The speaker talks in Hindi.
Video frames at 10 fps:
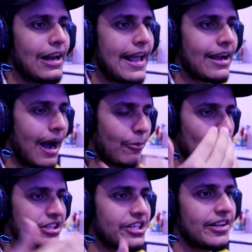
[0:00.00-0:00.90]
का लिंक
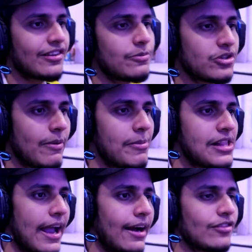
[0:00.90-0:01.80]
आपको नीचे डिस्क्रिप्शन में
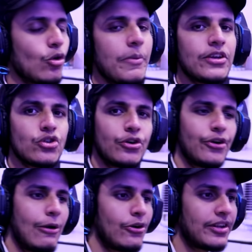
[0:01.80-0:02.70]
मिल जाएगा सो मेक श्योर
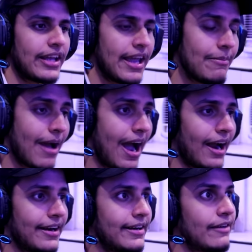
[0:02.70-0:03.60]
टू डाउनलोड द गेम
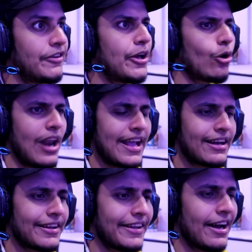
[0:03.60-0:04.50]
एंड वीडियो को लाइक
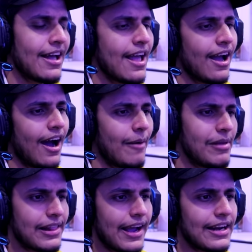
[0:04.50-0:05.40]
कर देना हम
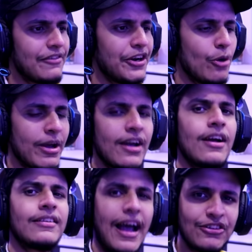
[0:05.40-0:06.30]
मिलते हैं अगली वीडियो में
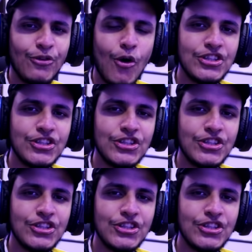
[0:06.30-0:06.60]
थैंक्स फॉर